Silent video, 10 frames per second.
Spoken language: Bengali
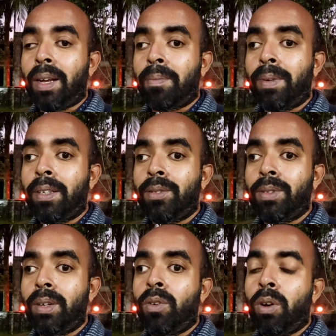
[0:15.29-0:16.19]
আপনার
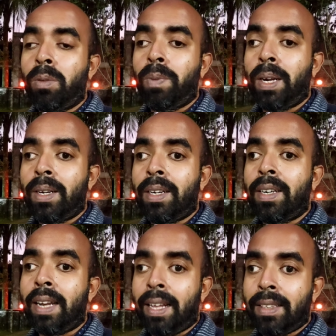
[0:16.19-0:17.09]
যদি গল ব্লাডার
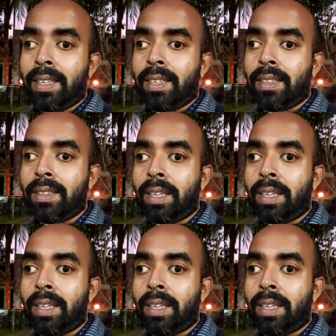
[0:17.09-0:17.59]
না থাকে